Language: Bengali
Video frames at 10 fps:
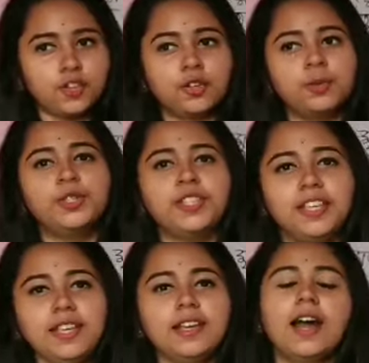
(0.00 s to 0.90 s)

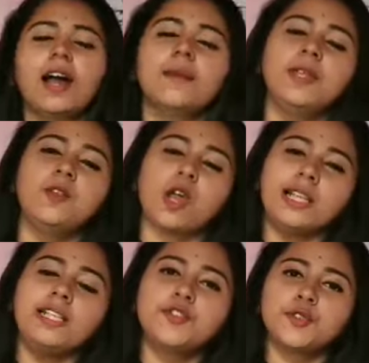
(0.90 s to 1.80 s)
চক্রবর্তী আমি
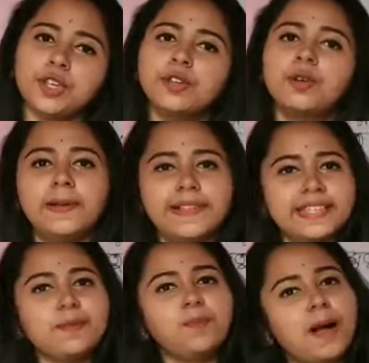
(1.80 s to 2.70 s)
রয়্যাল জুনিয়র
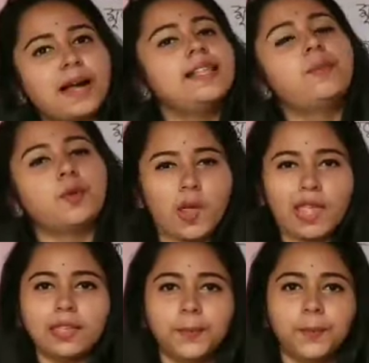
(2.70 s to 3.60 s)
কলেজে বাংলা
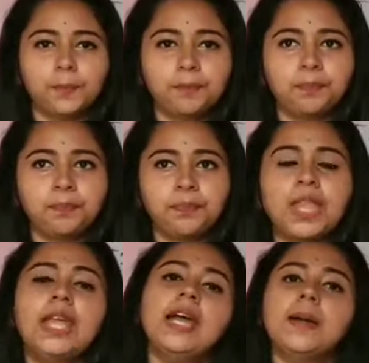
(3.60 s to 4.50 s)
পড়াই
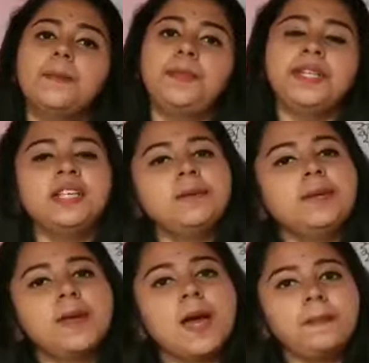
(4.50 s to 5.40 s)

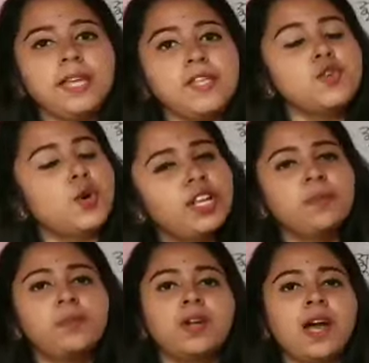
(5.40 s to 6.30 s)
পৃথিবীব্যাপী
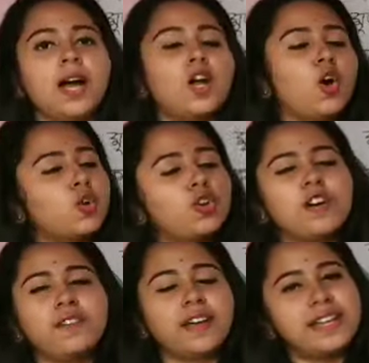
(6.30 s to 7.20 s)
ছড়িয়ে পড়া
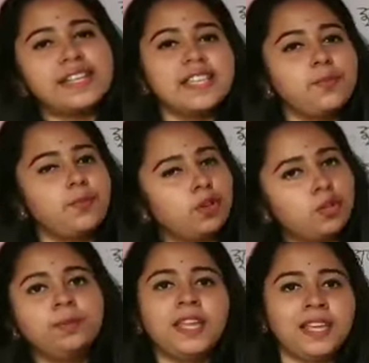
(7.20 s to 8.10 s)
করোনা ভাইরাসের
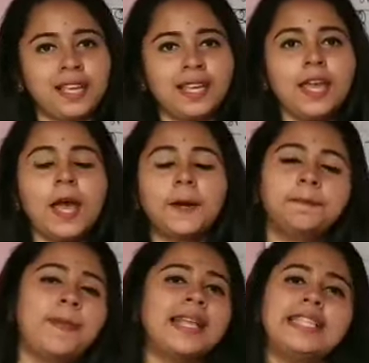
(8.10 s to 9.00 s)
প্রকোপ থেকে
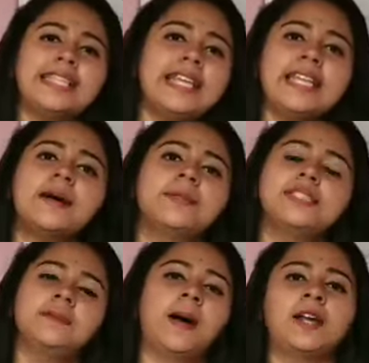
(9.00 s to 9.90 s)
বাদ যায়নি
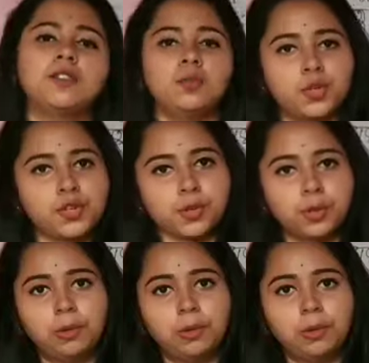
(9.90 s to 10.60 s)
আমাদের ভারতবর্ষ